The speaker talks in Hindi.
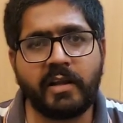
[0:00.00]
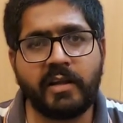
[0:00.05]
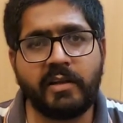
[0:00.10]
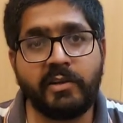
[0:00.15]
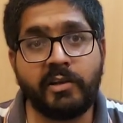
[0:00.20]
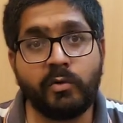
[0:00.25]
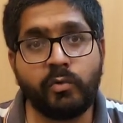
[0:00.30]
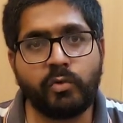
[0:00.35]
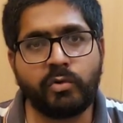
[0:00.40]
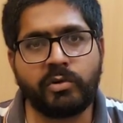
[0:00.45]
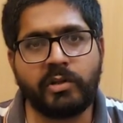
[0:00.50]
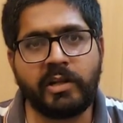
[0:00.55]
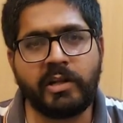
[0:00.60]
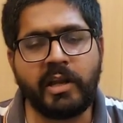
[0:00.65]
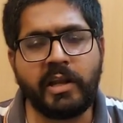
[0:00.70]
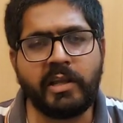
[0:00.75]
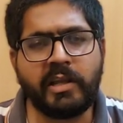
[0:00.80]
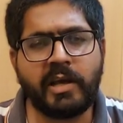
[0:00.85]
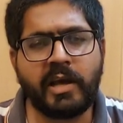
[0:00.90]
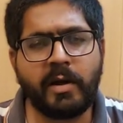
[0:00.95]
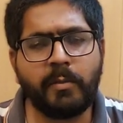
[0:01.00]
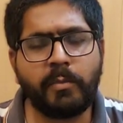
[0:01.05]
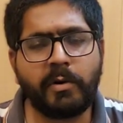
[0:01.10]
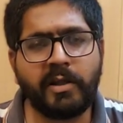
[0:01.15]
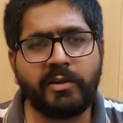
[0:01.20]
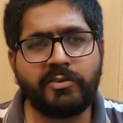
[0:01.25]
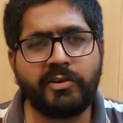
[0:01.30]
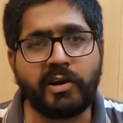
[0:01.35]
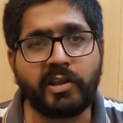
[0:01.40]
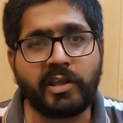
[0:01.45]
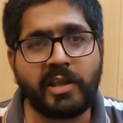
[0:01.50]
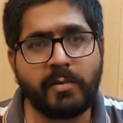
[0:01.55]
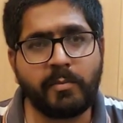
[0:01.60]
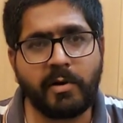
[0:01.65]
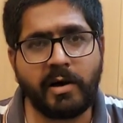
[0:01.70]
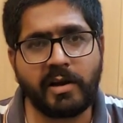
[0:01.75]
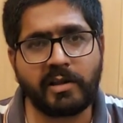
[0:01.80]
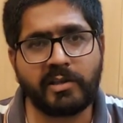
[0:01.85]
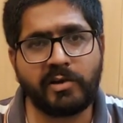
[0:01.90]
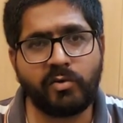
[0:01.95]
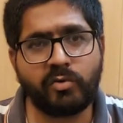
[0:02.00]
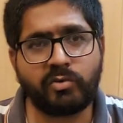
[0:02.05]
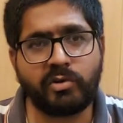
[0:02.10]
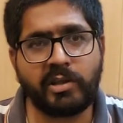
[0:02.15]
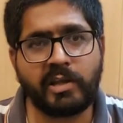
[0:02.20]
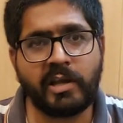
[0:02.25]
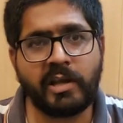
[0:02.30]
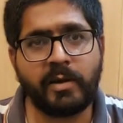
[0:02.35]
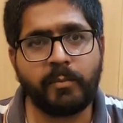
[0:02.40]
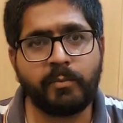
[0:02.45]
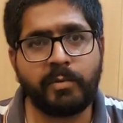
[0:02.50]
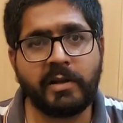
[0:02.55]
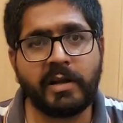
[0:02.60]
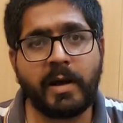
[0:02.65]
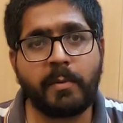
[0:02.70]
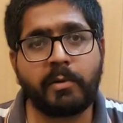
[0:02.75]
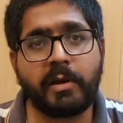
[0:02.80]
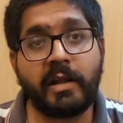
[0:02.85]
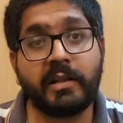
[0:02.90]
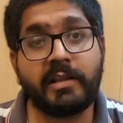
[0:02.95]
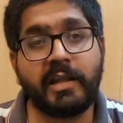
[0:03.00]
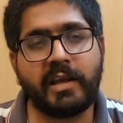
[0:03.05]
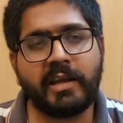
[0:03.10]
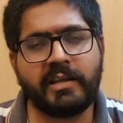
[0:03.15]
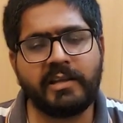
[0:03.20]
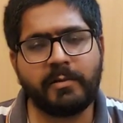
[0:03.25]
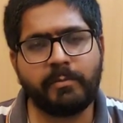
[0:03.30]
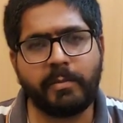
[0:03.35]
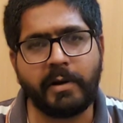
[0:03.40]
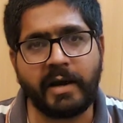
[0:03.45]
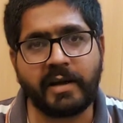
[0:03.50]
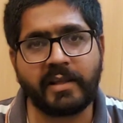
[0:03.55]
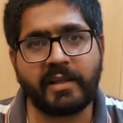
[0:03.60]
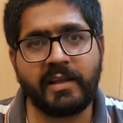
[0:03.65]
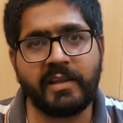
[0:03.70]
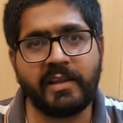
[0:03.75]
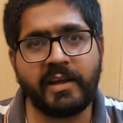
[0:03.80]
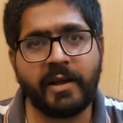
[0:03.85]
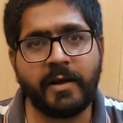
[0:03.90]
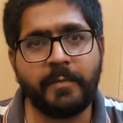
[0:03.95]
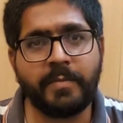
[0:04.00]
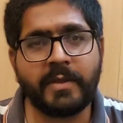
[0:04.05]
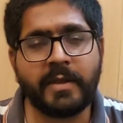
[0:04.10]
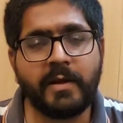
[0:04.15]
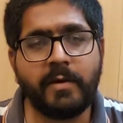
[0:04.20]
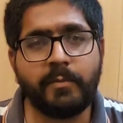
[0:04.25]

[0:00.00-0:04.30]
लेकिन ये उठती नहीं है बड़े झटके मार के उठती है फिर आप कहते हैं कि ये बैठ गई है